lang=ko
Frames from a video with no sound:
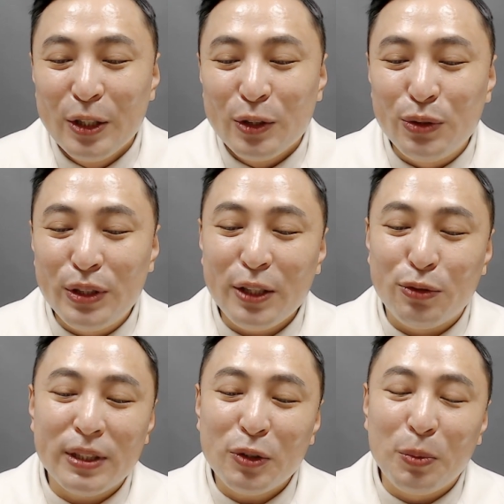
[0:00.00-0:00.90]
주식의
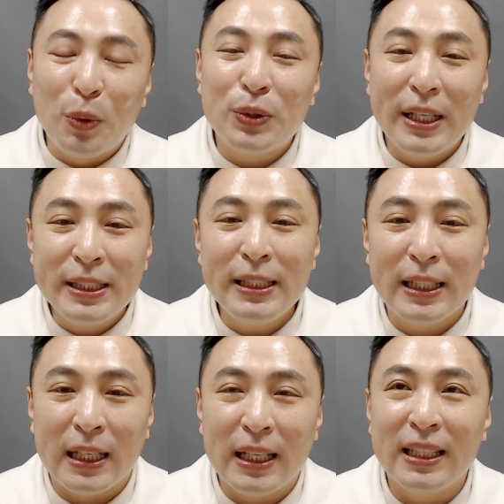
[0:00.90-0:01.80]
주자도 모르고
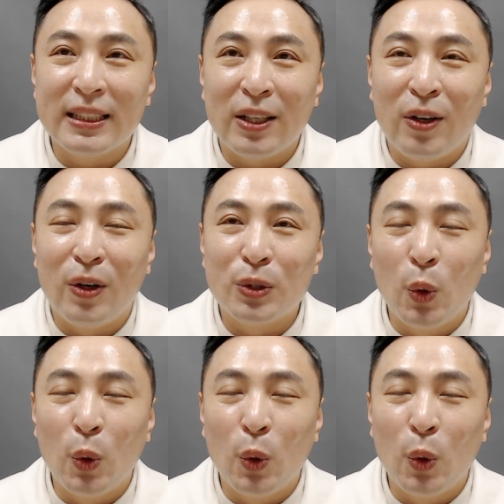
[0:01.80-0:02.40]
했으니까 어,